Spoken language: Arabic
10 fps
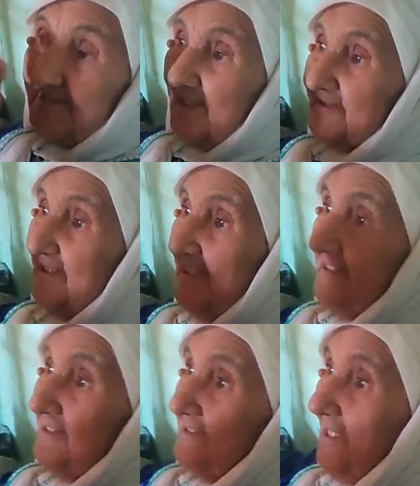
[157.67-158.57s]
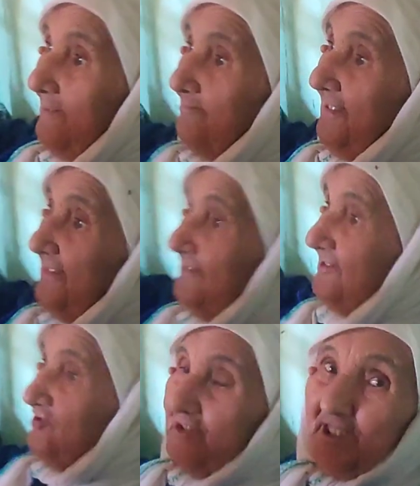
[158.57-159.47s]
هكاك لا نعبر
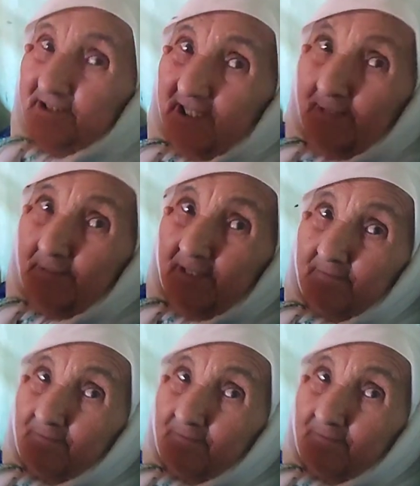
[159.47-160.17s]
ونرجع العدم